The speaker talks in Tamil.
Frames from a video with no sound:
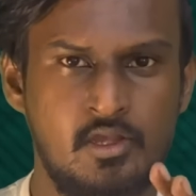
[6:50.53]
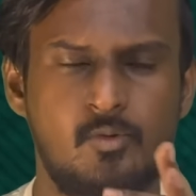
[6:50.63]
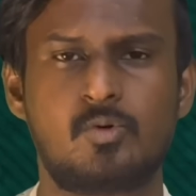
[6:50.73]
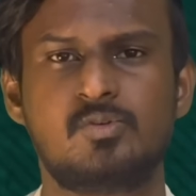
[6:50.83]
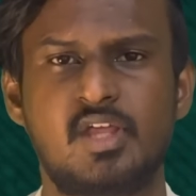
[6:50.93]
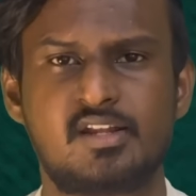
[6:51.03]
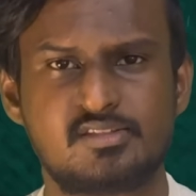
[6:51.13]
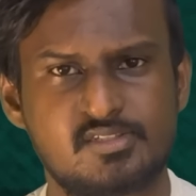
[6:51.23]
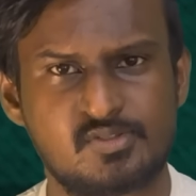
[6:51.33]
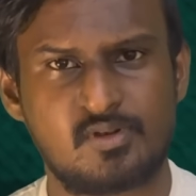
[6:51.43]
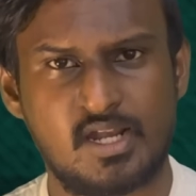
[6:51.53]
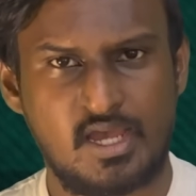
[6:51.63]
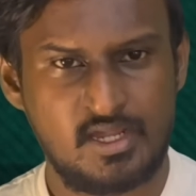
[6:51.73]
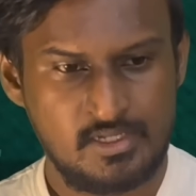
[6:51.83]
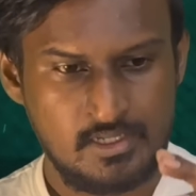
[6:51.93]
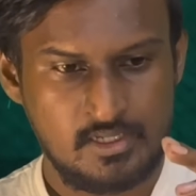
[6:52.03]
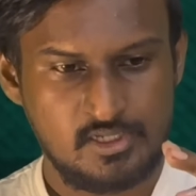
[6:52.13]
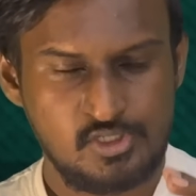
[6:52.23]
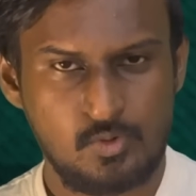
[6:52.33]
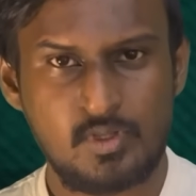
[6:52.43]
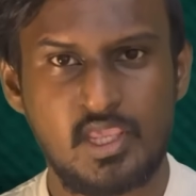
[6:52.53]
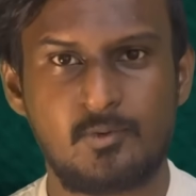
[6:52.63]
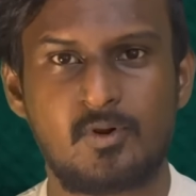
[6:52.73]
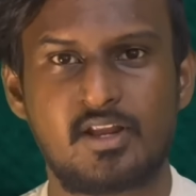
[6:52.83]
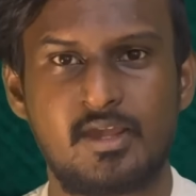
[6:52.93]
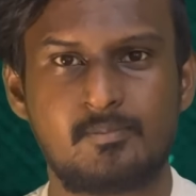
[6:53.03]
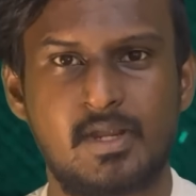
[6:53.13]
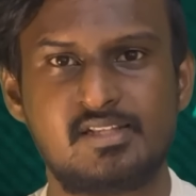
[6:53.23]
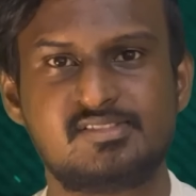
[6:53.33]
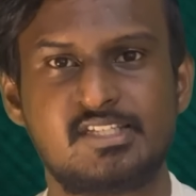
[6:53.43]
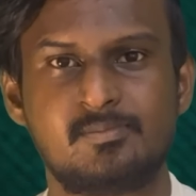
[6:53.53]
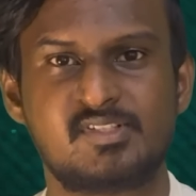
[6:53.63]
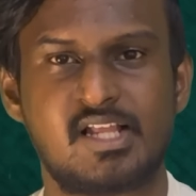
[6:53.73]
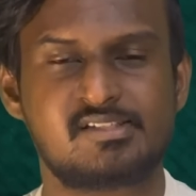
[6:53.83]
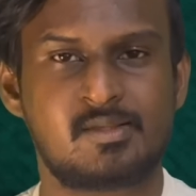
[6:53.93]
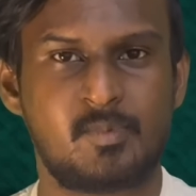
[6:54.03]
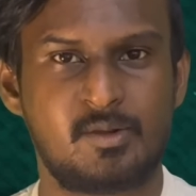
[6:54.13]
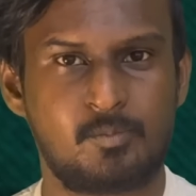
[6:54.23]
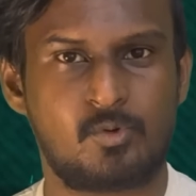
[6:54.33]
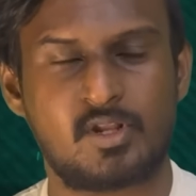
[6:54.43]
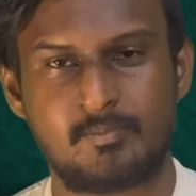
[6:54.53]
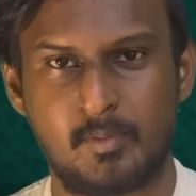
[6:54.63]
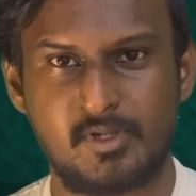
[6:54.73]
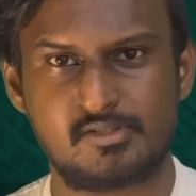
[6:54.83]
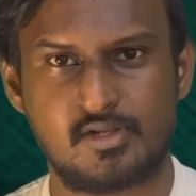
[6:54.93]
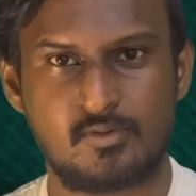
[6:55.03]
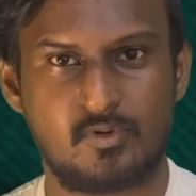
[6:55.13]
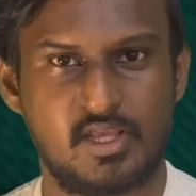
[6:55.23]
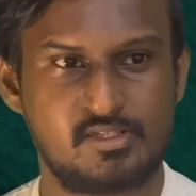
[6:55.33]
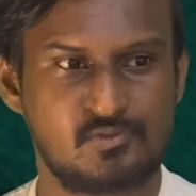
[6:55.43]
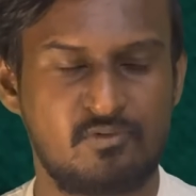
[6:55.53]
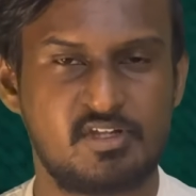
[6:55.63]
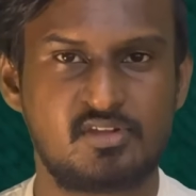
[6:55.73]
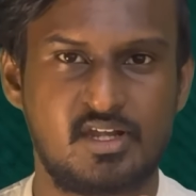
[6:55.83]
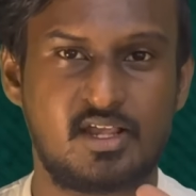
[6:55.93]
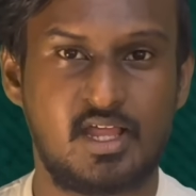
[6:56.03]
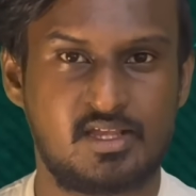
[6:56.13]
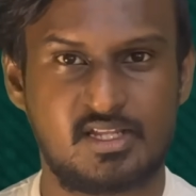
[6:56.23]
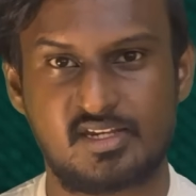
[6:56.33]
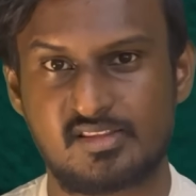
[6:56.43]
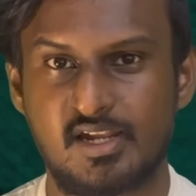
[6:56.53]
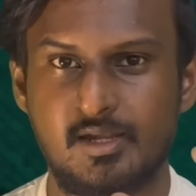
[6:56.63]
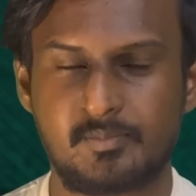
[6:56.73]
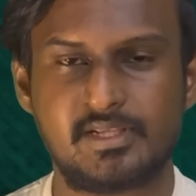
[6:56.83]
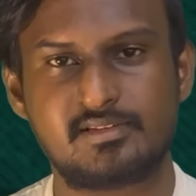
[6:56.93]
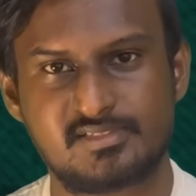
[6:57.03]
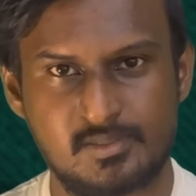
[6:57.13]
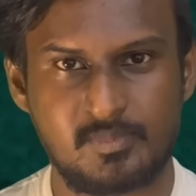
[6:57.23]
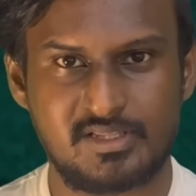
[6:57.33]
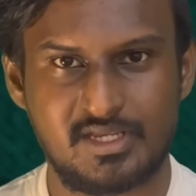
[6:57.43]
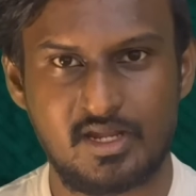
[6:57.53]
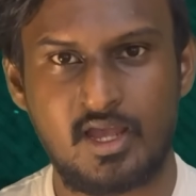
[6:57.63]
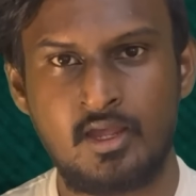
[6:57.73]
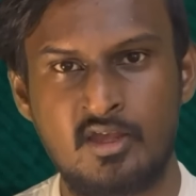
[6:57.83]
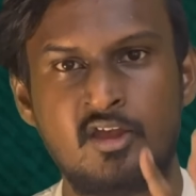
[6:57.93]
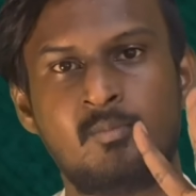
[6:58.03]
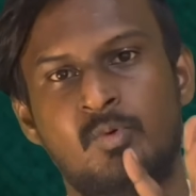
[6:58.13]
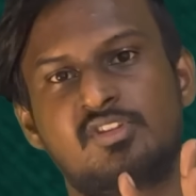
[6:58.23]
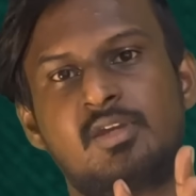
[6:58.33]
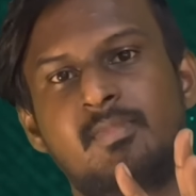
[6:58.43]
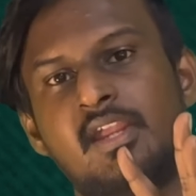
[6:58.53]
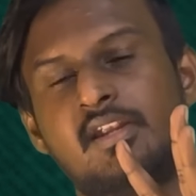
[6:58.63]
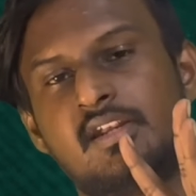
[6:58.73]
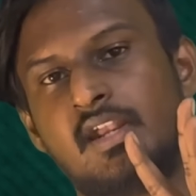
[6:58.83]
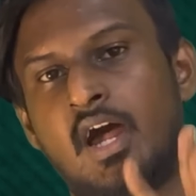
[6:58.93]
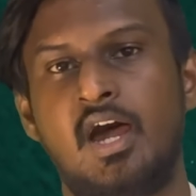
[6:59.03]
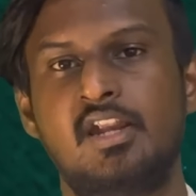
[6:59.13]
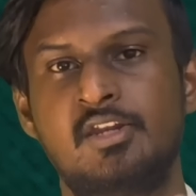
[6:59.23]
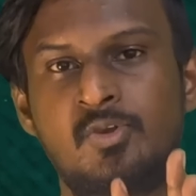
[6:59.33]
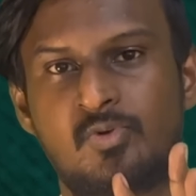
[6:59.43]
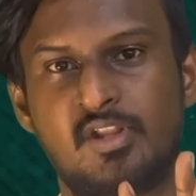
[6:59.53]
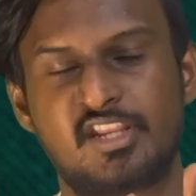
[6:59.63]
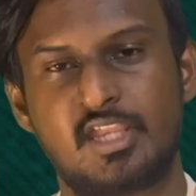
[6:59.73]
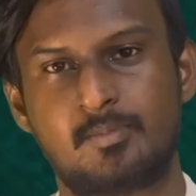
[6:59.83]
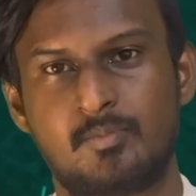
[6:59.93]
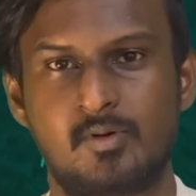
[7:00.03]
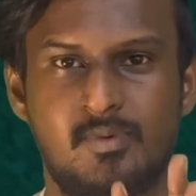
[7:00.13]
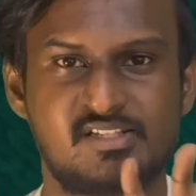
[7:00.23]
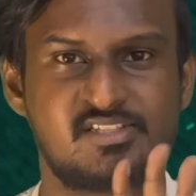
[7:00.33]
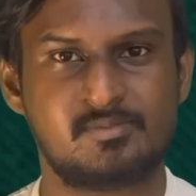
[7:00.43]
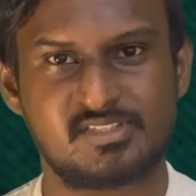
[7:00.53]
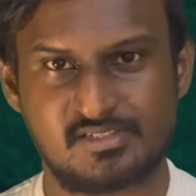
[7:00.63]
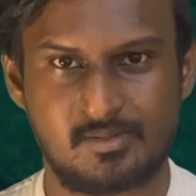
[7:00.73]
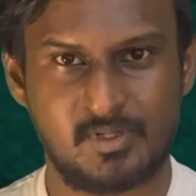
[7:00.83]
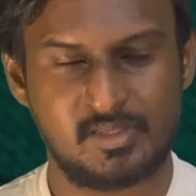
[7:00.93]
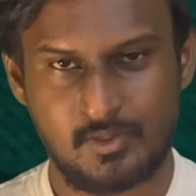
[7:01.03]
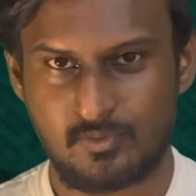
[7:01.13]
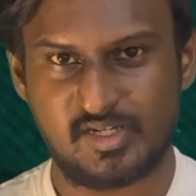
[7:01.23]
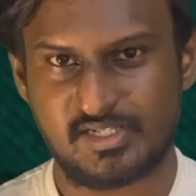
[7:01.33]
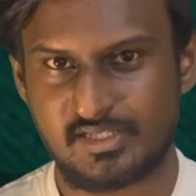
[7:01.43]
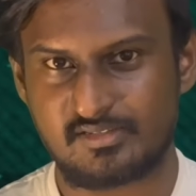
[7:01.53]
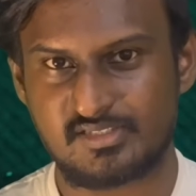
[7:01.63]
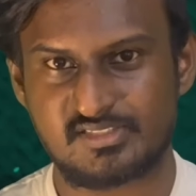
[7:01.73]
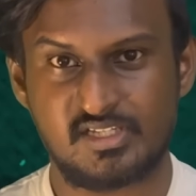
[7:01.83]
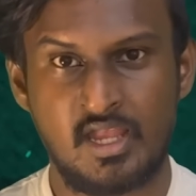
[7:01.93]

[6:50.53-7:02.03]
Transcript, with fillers: ஒரு உதாரணத்துக்கு சொல்லலாம் யூகேவோட பலிஸ்டிக் மிசைல் சம்பரின் ப்ரோக்ராம் அப்படின்னு சொல்லக்கூடியது சோவியத் யூனியன் காலகட்டத்தில் எப்படி இருந்துச்சுன்னு பார்த்தீங்கன்னா மொத்தமே நாலு நியூக்ளியர் கேப்பபிள் பலிஸ்டிக் மிசைல் சம்பரின் தான் இவங்ககிட்ட இருந்துச்சு